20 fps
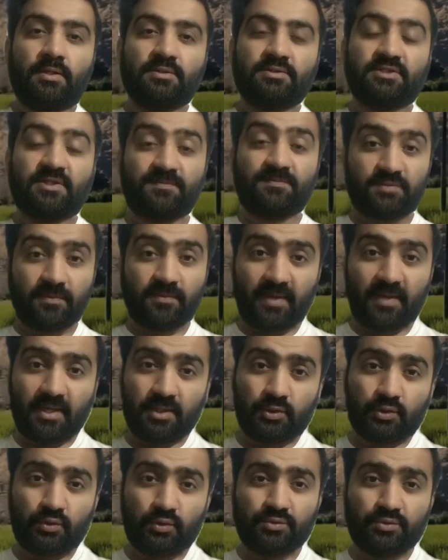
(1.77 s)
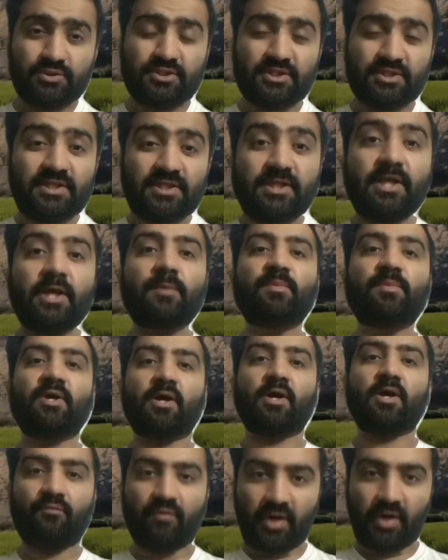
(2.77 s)
सबसे पहले तो जितने भी
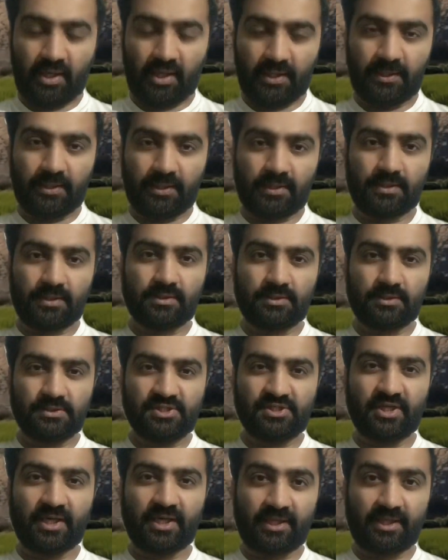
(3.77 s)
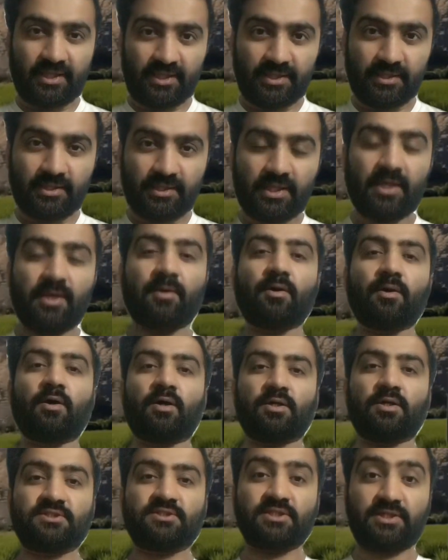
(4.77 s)
अफ़गान शायकीन थे
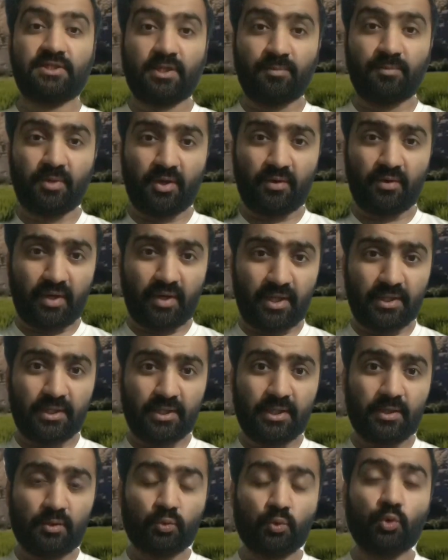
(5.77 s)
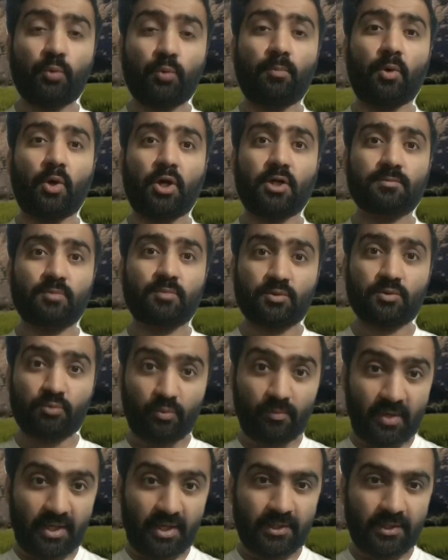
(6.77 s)
जितने भी अफ़गानी हैं उनको बहुत बहुत
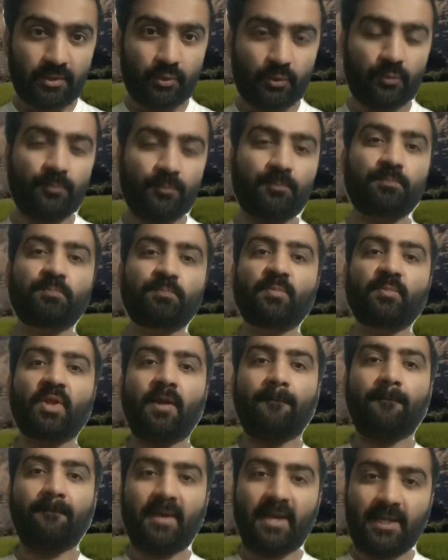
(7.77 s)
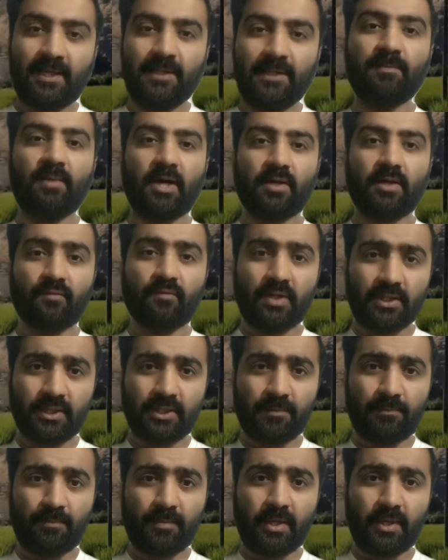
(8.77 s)
मुबारक हो पहली बार वर्ल्ड
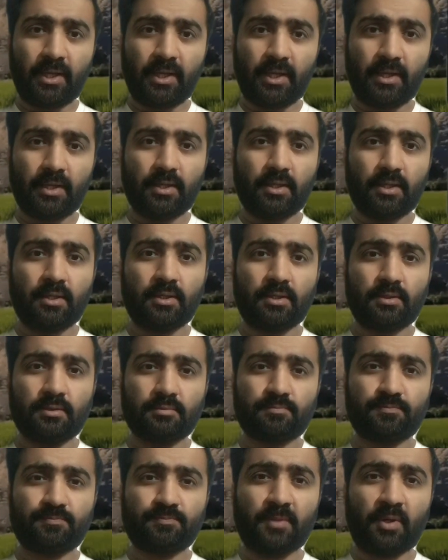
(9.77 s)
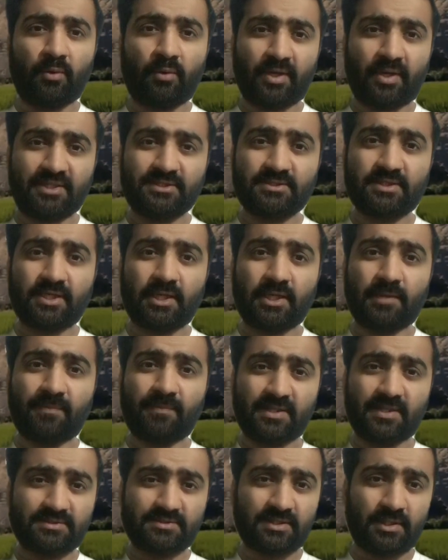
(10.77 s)
कप में अफ़गानिस्तान ने
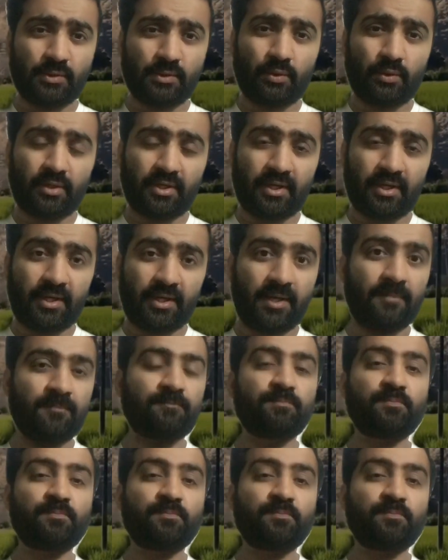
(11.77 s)
पाकिस्तान को हराया